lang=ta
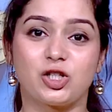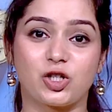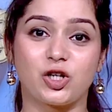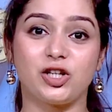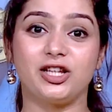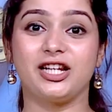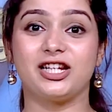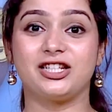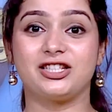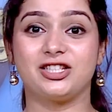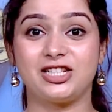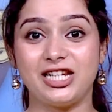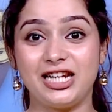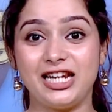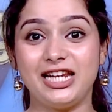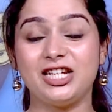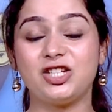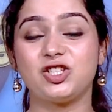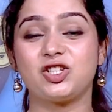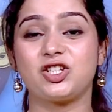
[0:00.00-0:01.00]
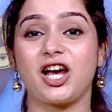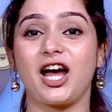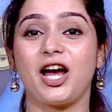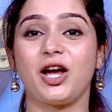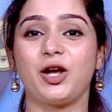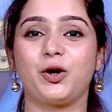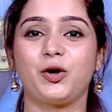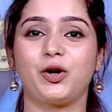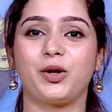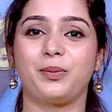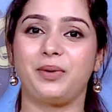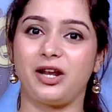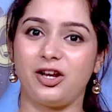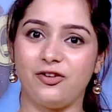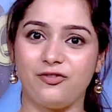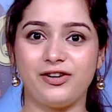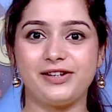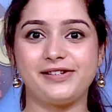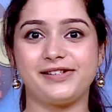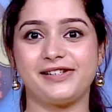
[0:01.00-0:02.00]
ஸோ இந்த சில்லி சாயோட
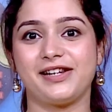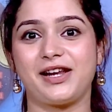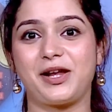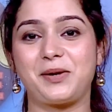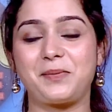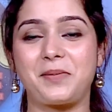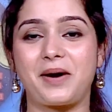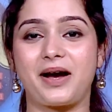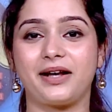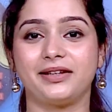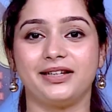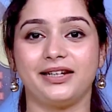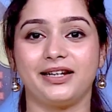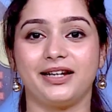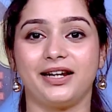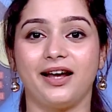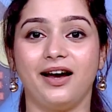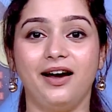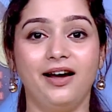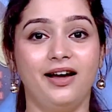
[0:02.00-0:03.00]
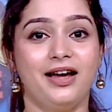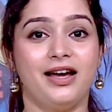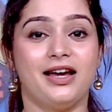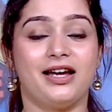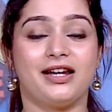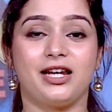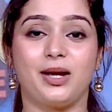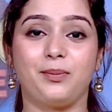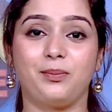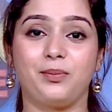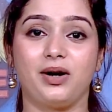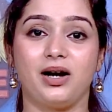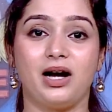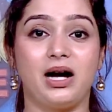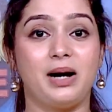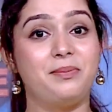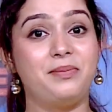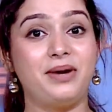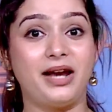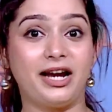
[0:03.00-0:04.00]
பெனிஃபிட்ஸ் என்னன்னு பார்த்தீங்கன்னா நம்ம
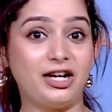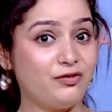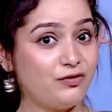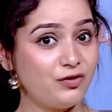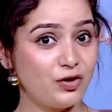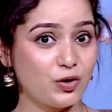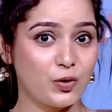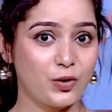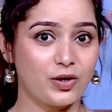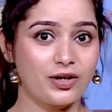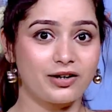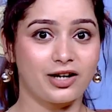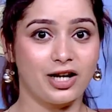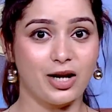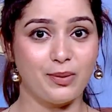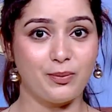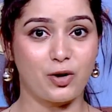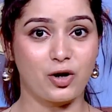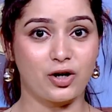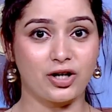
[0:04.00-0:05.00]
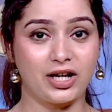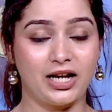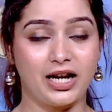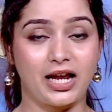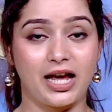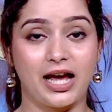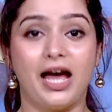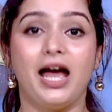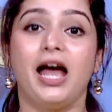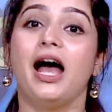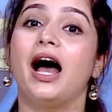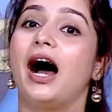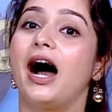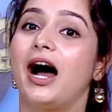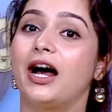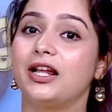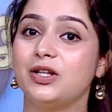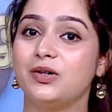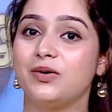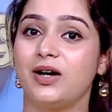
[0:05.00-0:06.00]
பிளட் ஃப்ளோ இருக்குல்ல பாடியில்
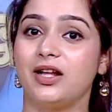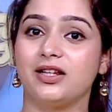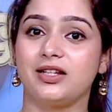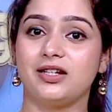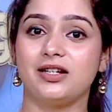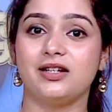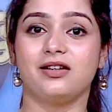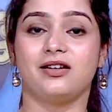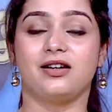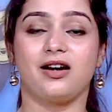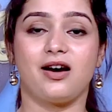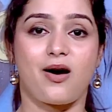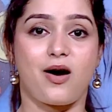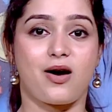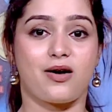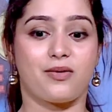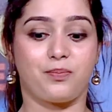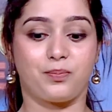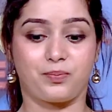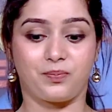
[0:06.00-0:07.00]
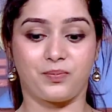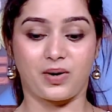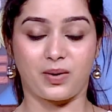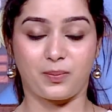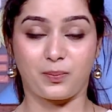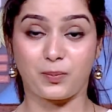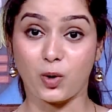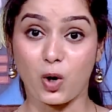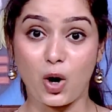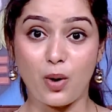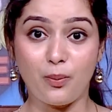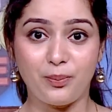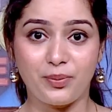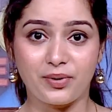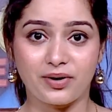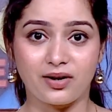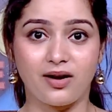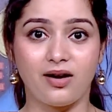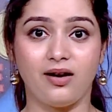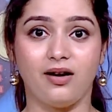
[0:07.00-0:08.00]
அது வந்து
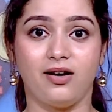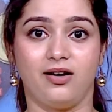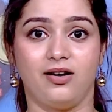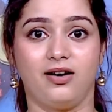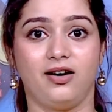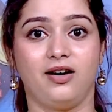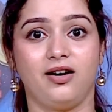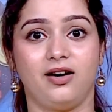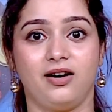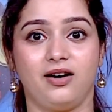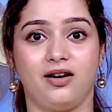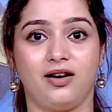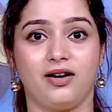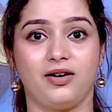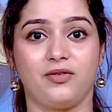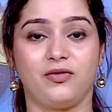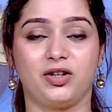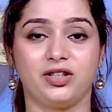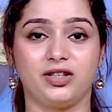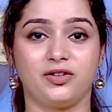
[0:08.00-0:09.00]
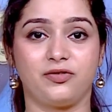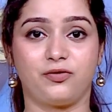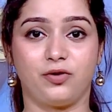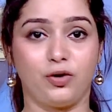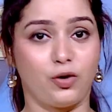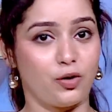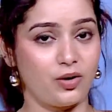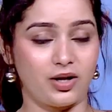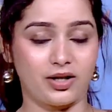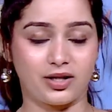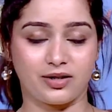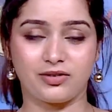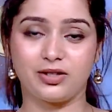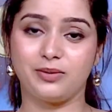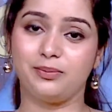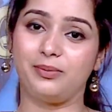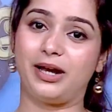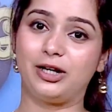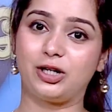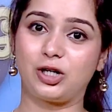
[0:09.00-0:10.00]
ப்ராப்பராக வந்து ஃப்ளோ அதாவது
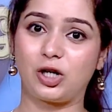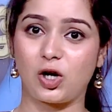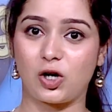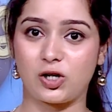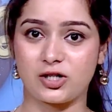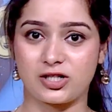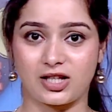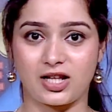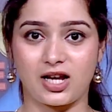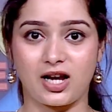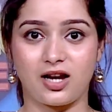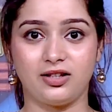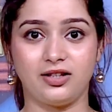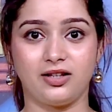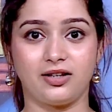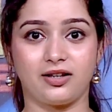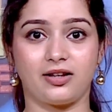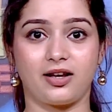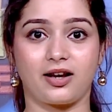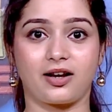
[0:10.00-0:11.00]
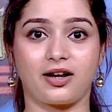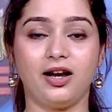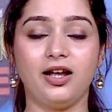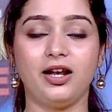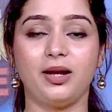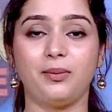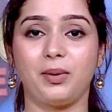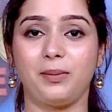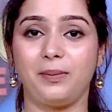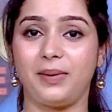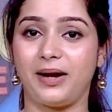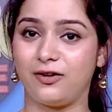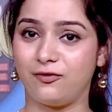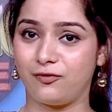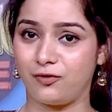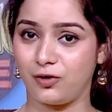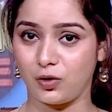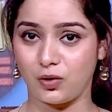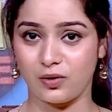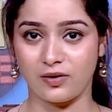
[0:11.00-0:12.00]
பிளட் கிளாட்ஸ் ஏதாவது இருந்தாக்கா நம்ம பிளட்
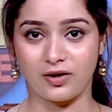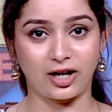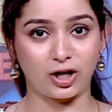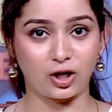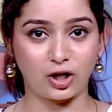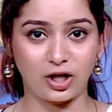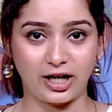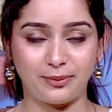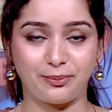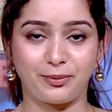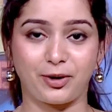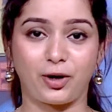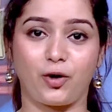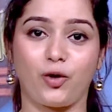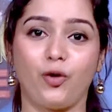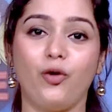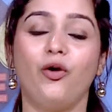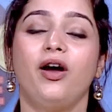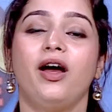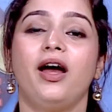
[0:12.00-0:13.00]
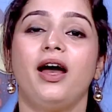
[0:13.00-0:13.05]
ஃப்ளோவை ரெகுலேட் பண்ணோம்